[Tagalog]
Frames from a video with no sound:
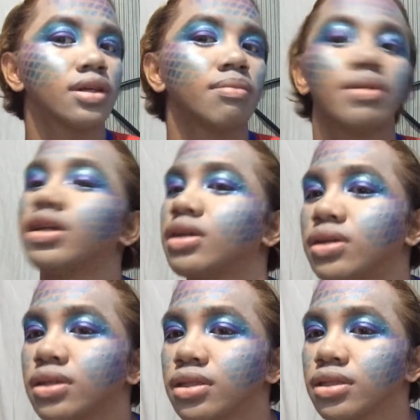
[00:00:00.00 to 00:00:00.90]
Pak!
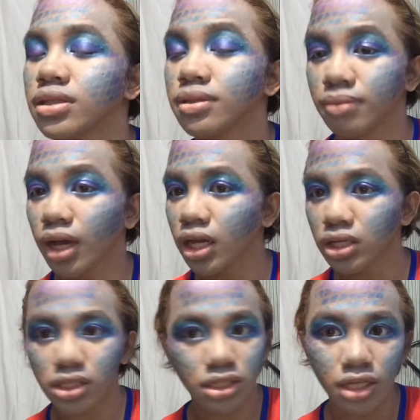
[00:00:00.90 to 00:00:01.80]
Pak!
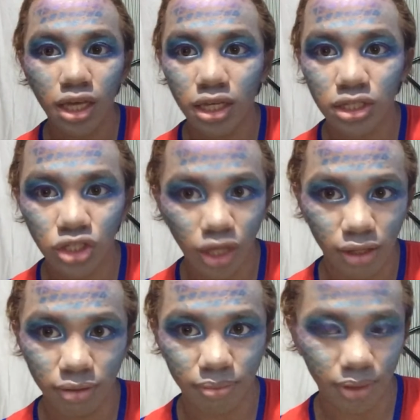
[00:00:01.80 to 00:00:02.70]
Oh, ang
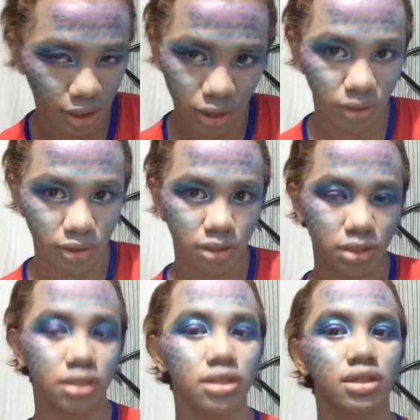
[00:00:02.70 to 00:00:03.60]
ganda. Harap-harap sa
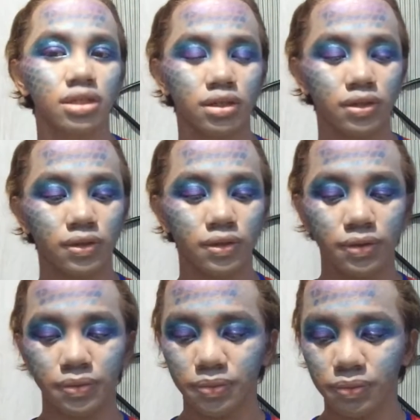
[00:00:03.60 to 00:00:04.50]
camera. Mm, ang
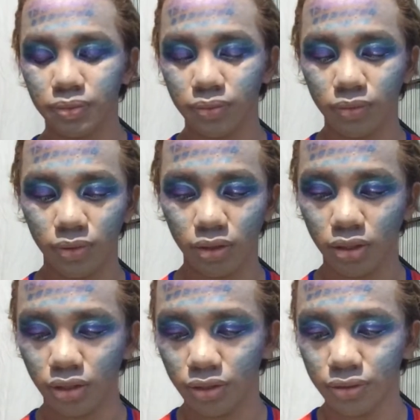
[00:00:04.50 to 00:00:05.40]
ganda
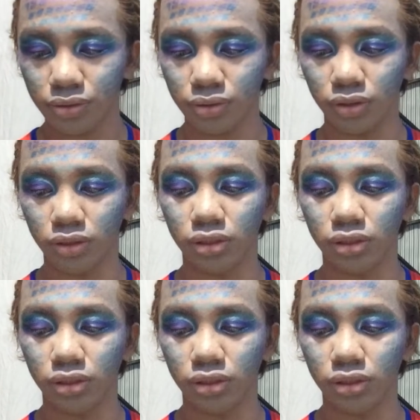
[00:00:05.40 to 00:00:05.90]
sis.